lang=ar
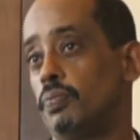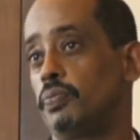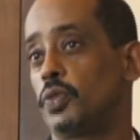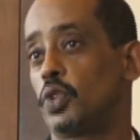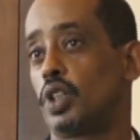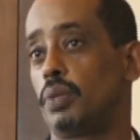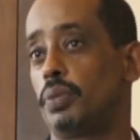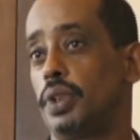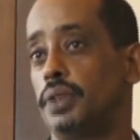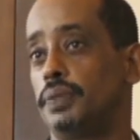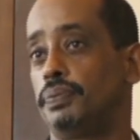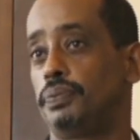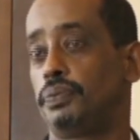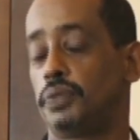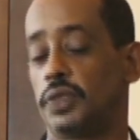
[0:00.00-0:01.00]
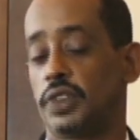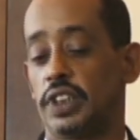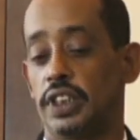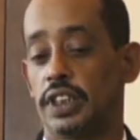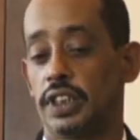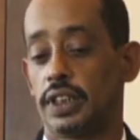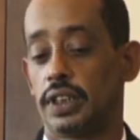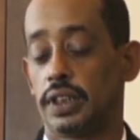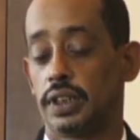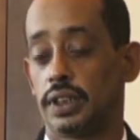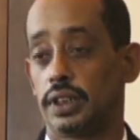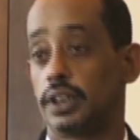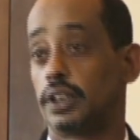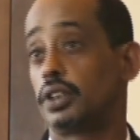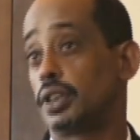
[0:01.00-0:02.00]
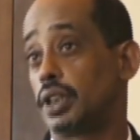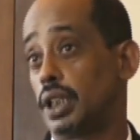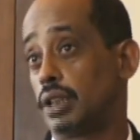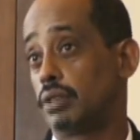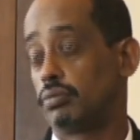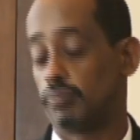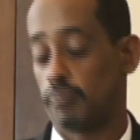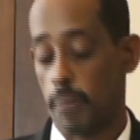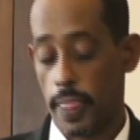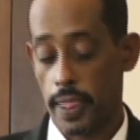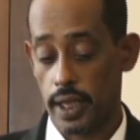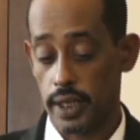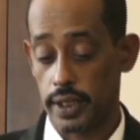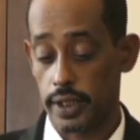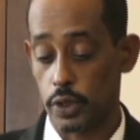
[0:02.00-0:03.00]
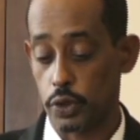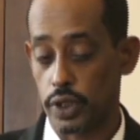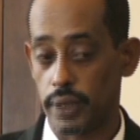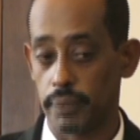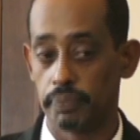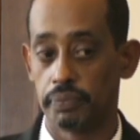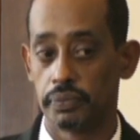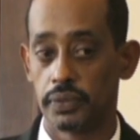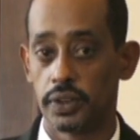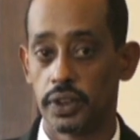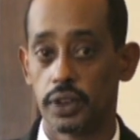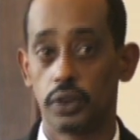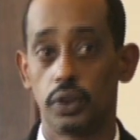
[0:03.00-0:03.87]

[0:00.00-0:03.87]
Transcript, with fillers: لوجهة الجيبوتية بأكملها